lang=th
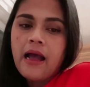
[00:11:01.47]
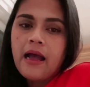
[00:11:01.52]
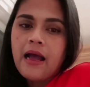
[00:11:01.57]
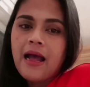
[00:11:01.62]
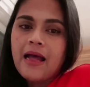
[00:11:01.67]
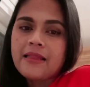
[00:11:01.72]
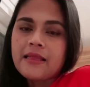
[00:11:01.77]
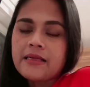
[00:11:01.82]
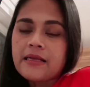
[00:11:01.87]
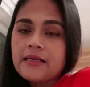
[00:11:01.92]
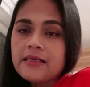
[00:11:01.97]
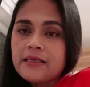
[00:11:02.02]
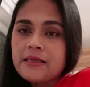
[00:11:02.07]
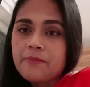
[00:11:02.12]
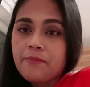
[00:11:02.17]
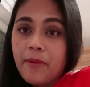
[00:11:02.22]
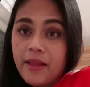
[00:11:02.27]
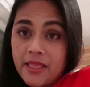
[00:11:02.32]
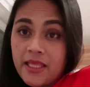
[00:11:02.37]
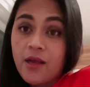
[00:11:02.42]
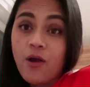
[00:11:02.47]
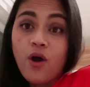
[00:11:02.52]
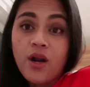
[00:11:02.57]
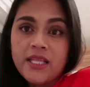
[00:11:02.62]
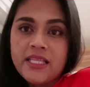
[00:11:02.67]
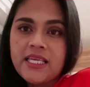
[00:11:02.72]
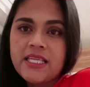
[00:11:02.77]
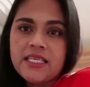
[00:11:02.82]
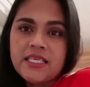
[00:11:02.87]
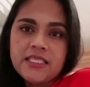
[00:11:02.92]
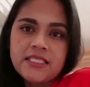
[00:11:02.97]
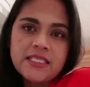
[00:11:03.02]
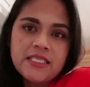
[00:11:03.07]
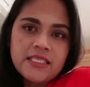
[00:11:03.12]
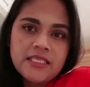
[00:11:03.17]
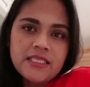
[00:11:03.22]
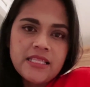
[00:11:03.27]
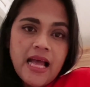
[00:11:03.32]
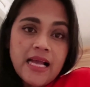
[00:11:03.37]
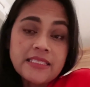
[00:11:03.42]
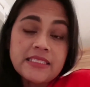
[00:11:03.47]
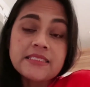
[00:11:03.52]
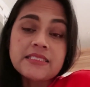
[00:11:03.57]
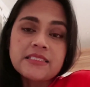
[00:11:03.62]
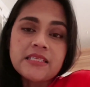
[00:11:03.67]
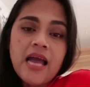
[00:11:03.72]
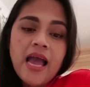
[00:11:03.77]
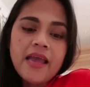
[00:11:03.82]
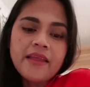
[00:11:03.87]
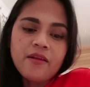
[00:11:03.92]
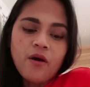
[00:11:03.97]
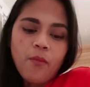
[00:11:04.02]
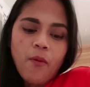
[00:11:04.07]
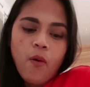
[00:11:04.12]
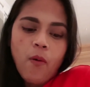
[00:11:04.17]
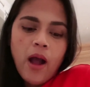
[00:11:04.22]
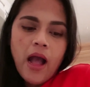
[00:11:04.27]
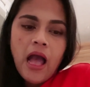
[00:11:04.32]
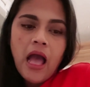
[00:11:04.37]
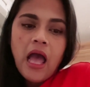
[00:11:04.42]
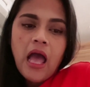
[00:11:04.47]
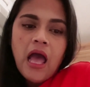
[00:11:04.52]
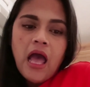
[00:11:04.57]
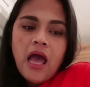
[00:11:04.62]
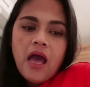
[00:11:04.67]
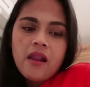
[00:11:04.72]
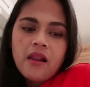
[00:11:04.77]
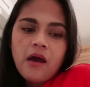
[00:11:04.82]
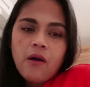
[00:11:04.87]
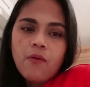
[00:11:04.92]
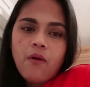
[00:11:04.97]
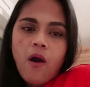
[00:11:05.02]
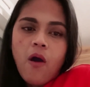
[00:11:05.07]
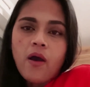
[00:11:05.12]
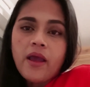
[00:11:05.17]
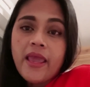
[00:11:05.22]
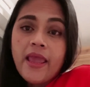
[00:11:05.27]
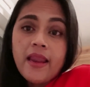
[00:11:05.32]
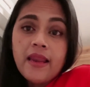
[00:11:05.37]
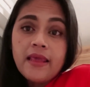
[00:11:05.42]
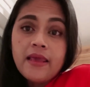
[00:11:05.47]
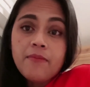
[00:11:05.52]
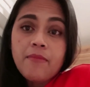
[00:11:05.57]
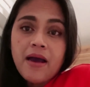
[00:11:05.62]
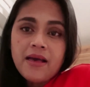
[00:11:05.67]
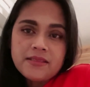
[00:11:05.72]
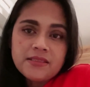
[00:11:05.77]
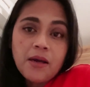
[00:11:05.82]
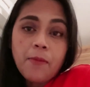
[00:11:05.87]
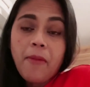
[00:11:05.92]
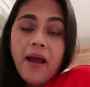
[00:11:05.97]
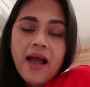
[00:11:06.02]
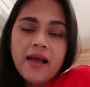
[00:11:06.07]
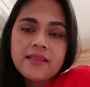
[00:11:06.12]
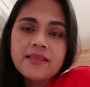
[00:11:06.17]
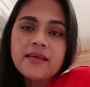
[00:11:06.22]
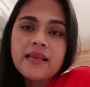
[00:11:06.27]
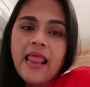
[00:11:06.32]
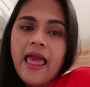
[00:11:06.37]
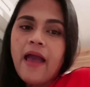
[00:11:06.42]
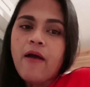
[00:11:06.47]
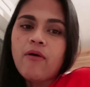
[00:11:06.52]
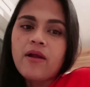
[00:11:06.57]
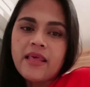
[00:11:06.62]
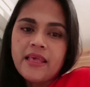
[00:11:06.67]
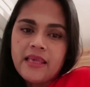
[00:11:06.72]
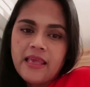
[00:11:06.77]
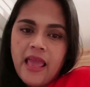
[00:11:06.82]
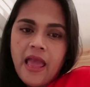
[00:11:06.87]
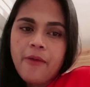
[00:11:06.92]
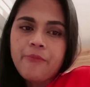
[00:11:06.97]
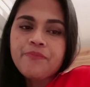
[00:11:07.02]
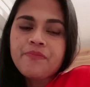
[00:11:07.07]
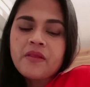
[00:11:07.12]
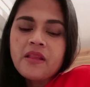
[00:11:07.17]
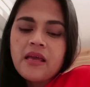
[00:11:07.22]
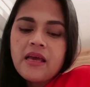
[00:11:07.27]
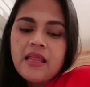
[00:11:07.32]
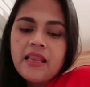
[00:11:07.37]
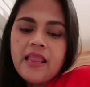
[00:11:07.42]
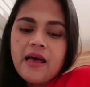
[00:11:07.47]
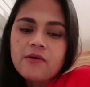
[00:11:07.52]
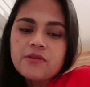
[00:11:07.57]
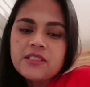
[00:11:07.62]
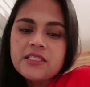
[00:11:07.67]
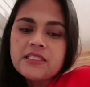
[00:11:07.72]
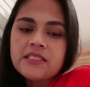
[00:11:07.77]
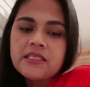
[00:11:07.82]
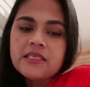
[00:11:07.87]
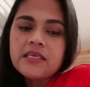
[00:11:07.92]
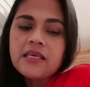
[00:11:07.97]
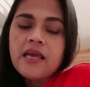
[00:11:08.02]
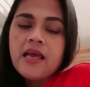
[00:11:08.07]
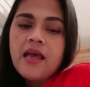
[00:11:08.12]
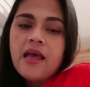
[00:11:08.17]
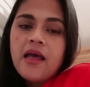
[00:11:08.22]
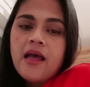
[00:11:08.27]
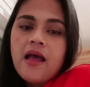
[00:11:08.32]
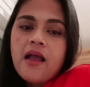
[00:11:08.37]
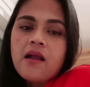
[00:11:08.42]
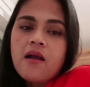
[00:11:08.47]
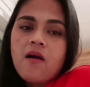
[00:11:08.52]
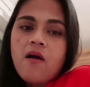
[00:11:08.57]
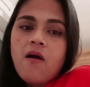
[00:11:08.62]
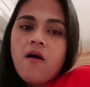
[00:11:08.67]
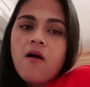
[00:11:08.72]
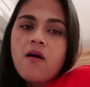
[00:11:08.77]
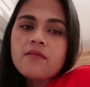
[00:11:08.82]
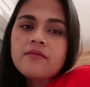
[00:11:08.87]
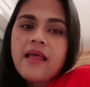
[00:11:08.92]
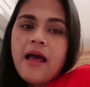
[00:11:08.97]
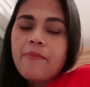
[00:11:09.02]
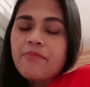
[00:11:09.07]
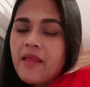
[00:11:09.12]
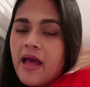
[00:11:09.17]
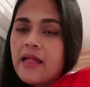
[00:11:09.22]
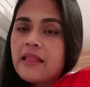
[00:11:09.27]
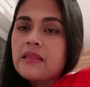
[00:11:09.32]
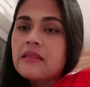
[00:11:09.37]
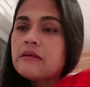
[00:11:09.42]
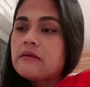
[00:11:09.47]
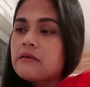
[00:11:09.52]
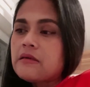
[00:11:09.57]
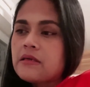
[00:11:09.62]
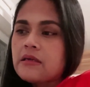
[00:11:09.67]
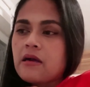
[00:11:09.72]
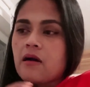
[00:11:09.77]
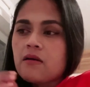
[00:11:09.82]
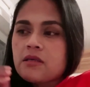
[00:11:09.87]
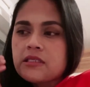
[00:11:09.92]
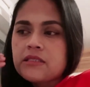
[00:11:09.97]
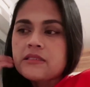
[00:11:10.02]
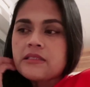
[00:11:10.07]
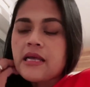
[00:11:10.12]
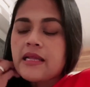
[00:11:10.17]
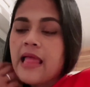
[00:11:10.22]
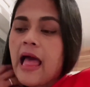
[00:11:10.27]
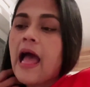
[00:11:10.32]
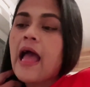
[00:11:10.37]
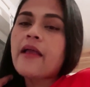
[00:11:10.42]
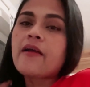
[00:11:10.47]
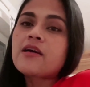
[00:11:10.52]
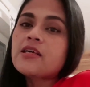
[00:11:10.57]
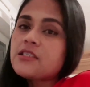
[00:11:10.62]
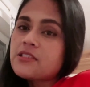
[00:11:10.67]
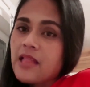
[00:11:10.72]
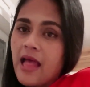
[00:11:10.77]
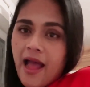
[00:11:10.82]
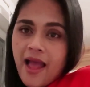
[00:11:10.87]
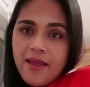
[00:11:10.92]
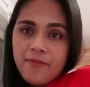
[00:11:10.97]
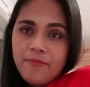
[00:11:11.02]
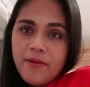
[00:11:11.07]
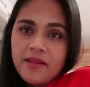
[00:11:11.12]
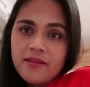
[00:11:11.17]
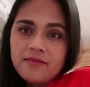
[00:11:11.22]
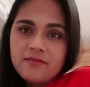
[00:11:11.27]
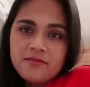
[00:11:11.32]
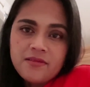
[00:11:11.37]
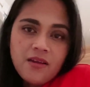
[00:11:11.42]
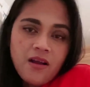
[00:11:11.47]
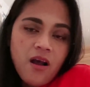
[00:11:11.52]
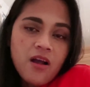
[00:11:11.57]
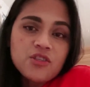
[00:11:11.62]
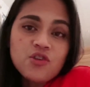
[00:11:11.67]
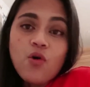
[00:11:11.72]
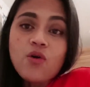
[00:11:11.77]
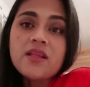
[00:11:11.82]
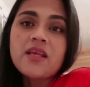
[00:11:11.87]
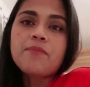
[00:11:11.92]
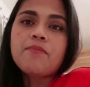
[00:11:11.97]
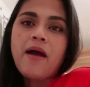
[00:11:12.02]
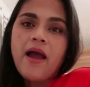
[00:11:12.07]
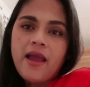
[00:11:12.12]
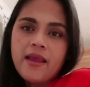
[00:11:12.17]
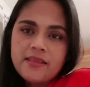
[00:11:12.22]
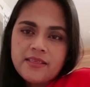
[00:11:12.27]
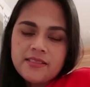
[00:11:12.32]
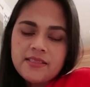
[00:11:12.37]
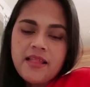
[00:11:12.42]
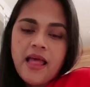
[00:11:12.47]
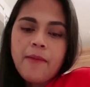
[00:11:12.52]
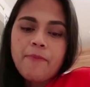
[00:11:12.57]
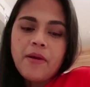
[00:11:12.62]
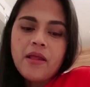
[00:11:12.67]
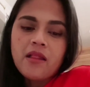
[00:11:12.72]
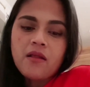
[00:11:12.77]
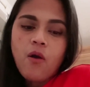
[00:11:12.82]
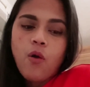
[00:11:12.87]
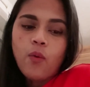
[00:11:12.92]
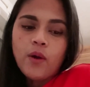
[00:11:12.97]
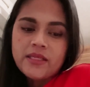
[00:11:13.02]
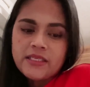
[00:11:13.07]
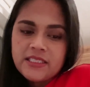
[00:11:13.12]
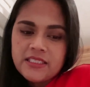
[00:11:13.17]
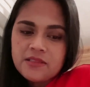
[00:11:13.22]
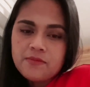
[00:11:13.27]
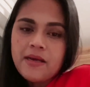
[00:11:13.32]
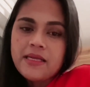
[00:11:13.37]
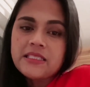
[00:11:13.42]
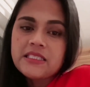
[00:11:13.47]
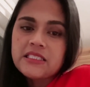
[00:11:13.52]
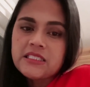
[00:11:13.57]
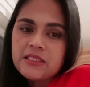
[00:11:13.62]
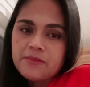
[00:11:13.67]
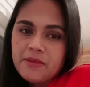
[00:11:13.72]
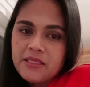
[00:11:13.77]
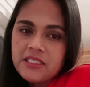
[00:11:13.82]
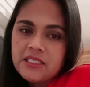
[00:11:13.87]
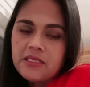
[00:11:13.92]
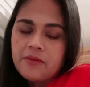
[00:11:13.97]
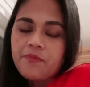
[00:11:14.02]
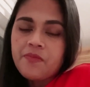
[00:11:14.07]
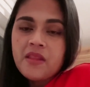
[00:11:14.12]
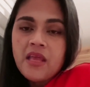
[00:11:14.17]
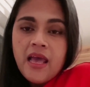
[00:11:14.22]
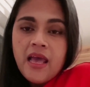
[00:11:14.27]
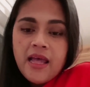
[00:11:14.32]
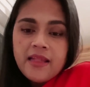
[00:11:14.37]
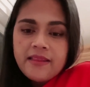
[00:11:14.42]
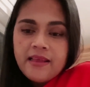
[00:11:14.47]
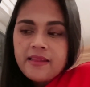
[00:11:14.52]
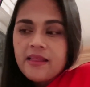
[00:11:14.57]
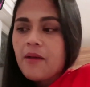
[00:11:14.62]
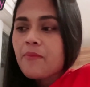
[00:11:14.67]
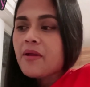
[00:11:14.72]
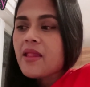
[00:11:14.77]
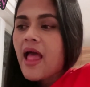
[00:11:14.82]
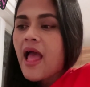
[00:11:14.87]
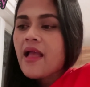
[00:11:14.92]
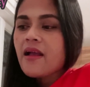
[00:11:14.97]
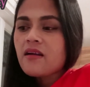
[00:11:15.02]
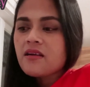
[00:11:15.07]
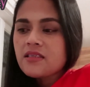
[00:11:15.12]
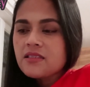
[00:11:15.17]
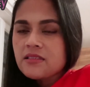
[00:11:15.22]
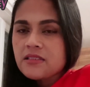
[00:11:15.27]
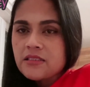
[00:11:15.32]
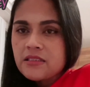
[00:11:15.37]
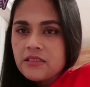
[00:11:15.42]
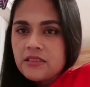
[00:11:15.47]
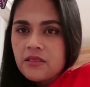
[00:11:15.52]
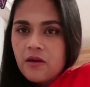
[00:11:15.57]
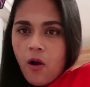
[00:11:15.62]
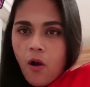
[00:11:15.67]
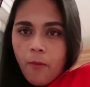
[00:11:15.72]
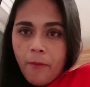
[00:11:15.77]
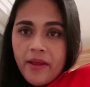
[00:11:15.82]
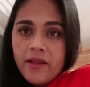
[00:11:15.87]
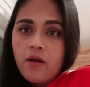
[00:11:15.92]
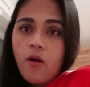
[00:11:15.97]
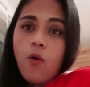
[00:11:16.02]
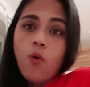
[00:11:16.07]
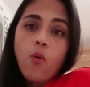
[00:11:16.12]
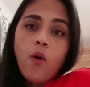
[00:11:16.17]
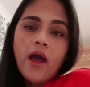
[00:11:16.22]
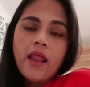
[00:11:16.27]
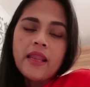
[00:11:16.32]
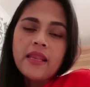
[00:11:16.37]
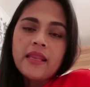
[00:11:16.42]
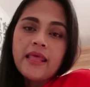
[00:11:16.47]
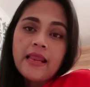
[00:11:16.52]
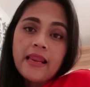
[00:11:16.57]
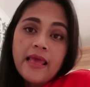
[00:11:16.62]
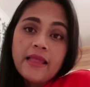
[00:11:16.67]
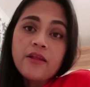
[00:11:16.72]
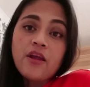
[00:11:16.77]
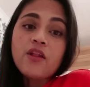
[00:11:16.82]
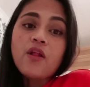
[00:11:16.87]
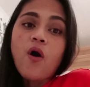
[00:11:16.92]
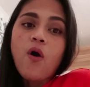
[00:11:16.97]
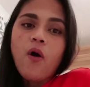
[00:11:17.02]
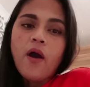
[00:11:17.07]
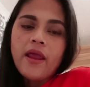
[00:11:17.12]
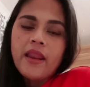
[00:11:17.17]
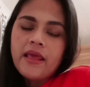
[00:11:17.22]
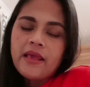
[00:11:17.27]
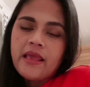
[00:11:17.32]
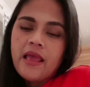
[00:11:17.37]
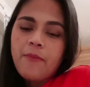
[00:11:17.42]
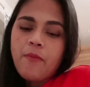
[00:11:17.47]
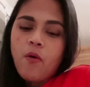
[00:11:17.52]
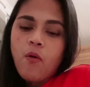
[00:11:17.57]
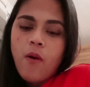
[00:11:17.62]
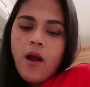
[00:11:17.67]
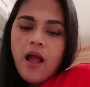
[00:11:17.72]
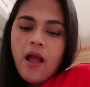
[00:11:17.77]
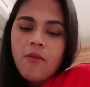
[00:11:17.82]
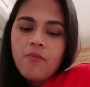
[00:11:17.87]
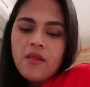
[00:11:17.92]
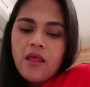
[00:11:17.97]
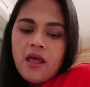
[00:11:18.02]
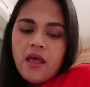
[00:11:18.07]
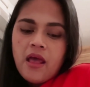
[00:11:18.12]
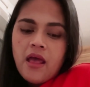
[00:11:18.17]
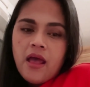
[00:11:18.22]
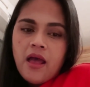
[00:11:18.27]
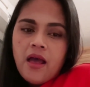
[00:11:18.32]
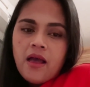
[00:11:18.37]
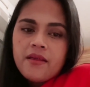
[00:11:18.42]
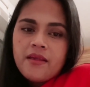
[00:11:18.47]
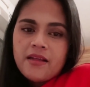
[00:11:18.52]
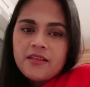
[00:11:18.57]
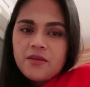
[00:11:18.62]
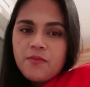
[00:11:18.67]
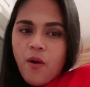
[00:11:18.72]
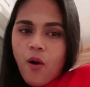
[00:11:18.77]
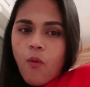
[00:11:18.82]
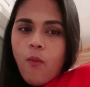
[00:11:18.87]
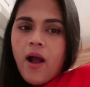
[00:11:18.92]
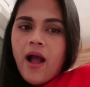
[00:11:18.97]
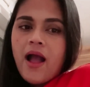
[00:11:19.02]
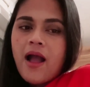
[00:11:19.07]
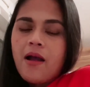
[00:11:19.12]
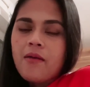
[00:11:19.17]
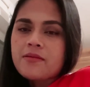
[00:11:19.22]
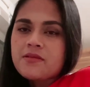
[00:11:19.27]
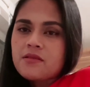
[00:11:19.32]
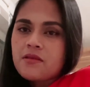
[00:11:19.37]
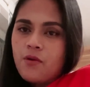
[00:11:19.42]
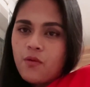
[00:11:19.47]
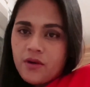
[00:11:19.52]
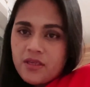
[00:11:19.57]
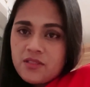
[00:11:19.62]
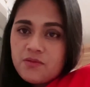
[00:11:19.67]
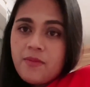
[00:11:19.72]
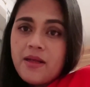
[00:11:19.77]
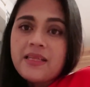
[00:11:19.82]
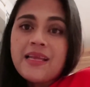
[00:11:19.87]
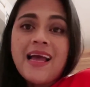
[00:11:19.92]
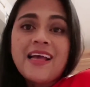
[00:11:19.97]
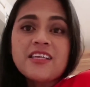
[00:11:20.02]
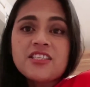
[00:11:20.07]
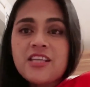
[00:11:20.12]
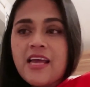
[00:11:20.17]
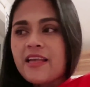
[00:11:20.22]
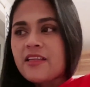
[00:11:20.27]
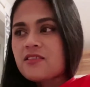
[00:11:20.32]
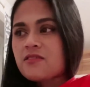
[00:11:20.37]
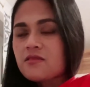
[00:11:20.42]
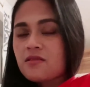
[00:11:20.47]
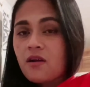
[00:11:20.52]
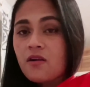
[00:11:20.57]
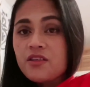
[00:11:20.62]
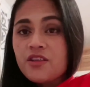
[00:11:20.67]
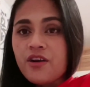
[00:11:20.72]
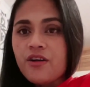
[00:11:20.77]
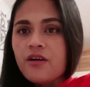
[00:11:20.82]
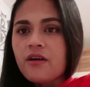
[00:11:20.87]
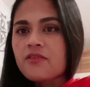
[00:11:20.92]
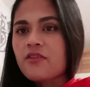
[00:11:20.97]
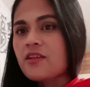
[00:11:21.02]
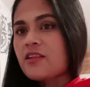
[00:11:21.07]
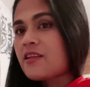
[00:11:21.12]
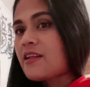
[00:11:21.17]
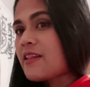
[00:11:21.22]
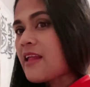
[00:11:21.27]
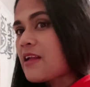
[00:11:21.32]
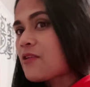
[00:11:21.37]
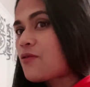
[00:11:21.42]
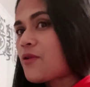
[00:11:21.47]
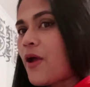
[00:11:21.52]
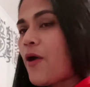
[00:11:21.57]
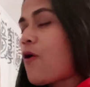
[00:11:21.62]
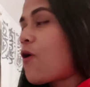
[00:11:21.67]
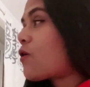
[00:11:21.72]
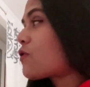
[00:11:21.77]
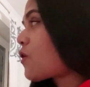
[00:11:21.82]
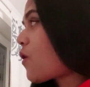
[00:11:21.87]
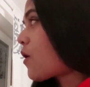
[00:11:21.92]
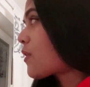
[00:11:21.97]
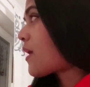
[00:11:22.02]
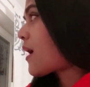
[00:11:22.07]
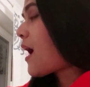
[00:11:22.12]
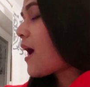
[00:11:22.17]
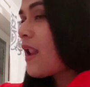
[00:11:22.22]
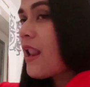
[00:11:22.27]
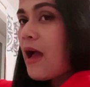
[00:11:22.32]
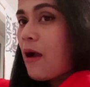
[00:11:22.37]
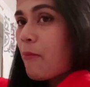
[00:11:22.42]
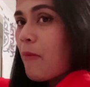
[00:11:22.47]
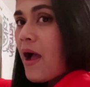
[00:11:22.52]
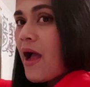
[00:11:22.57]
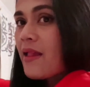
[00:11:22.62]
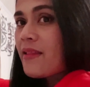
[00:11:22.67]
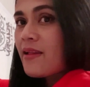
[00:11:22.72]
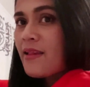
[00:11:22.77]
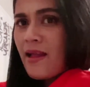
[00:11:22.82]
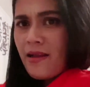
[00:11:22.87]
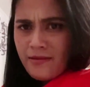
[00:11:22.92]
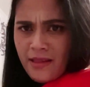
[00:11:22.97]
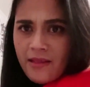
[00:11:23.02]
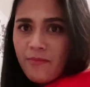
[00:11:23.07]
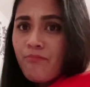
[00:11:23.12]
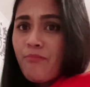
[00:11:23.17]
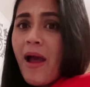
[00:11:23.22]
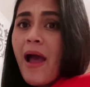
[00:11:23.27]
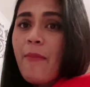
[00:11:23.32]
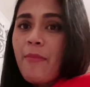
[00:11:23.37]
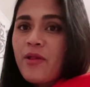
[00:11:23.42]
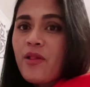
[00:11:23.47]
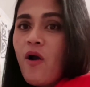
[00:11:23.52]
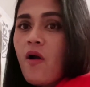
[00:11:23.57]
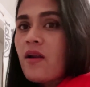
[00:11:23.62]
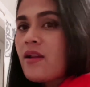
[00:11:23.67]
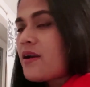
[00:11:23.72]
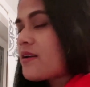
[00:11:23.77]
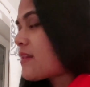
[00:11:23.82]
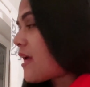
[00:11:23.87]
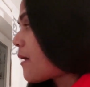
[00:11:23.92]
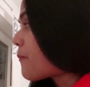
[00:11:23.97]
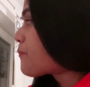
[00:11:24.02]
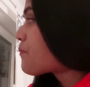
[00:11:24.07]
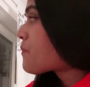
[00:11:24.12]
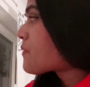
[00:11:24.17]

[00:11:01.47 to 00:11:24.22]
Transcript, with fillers: อันนั้นก็คือเป็นอีกกรณีหนึ่งที่นางจะซื้อให้เนาะเพราะว่าเรารอเคลลี่มาสักพักหนึ่งแล้วอะไรอย่างเงี้ยแล้วทีนี้ก็ตามนั้นเลยก็คือถ้าได้ก็คือได้เป็นก็โชคดีไปที่จะได้เป็นของขวัญคริสต์มาสที่จะมาถึงแต่ถ้าไม่ได้ก็คือขอเป็นของขวัญเล็กๆน้อยๆอะไรเงี้ยเพราะว่าอย่างที่บอกว่าเดี๋ยวคริสต์มาสค่าใช้จ่ายก็เยอะตอนนี้นั่งอยู่ในห้องนอนนะคะ หลังบ้านเนี่ยนะเดน๋พาไปนอกเรื่องนะ